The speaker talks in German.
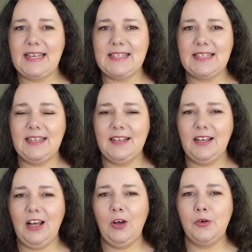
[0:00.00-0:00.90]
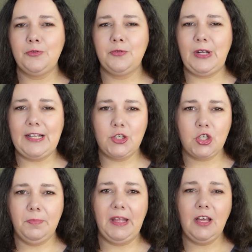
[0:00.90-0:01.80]
Kästchen gekauft als
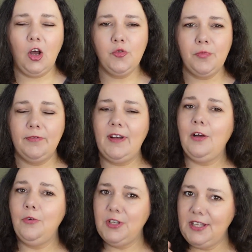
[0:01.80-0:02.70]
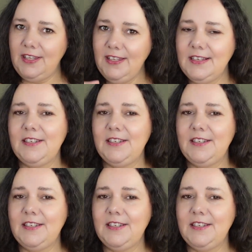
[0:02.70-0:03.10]
Schminkaufbewahrung. Hier